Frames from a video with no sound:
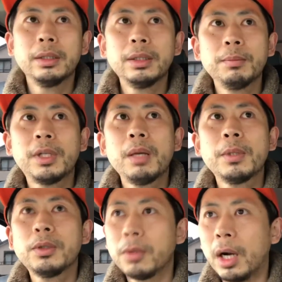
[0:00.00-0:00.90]
じゃあ向かいま
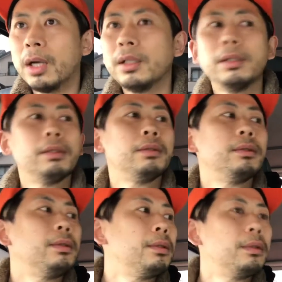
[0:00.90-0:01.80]
しょう
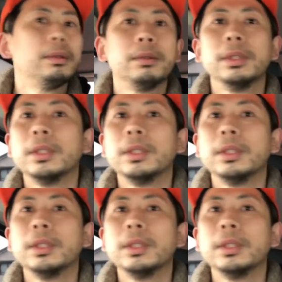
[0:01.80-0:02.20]
か